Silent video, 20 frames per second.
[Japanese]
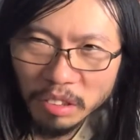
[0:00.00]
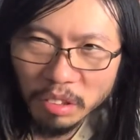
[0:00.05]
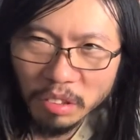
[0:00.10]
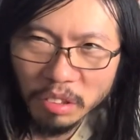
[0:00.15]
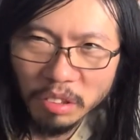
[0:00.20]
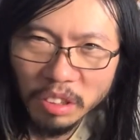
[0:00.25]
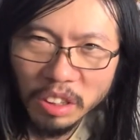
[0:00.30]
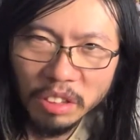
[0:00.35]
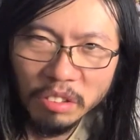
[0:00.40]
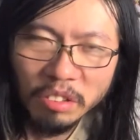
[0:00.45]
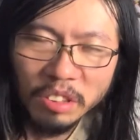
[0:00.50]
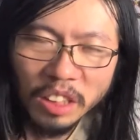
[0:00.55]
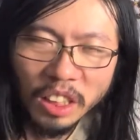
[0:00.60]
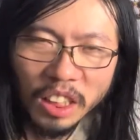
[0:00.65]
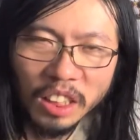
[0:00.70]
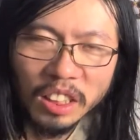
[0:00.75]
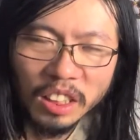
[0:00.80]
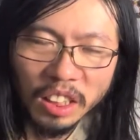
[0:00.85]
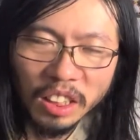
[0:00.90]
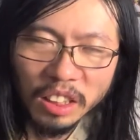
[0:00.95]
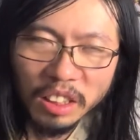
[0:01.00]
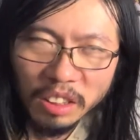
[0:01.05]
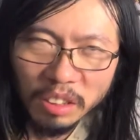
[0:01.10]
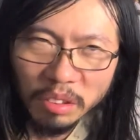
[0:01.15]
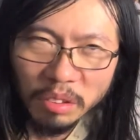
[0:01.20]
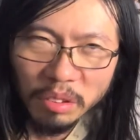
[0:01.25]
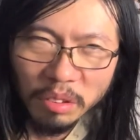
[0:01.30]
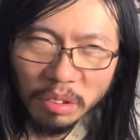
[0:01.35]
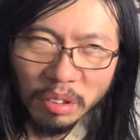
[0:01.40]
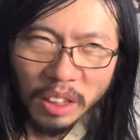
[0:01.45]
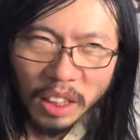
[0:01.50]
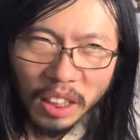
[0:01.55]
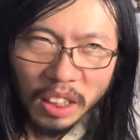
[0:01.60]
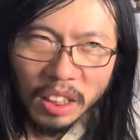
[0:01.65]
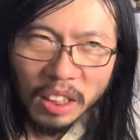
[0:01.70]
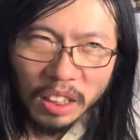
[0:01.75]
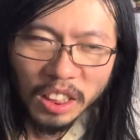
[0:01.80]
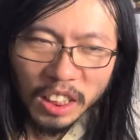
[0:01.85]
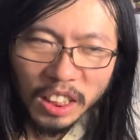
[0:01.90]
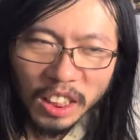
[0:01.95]
そのクリフハンガーっていうような
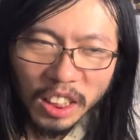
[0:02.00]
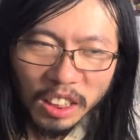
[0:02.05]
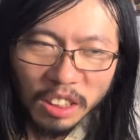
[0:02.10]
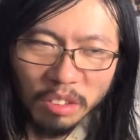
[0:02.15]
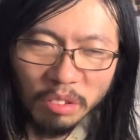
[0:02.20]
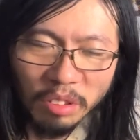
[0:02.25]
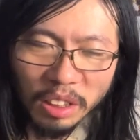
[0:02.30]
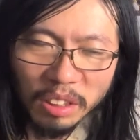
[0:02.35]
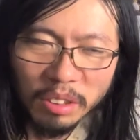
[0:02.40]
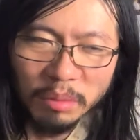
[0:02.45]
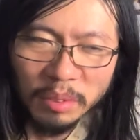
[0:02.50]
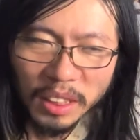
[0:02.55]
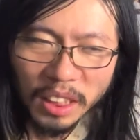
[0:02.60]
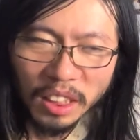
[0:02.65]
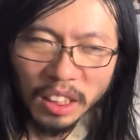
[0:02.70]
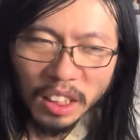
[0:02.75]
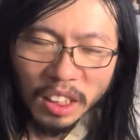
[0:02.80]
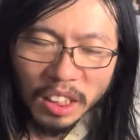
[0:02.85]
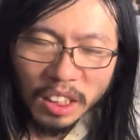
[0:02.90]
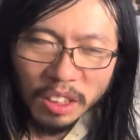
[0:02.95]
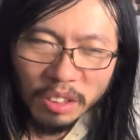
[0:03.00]
気になって終わるみたいな、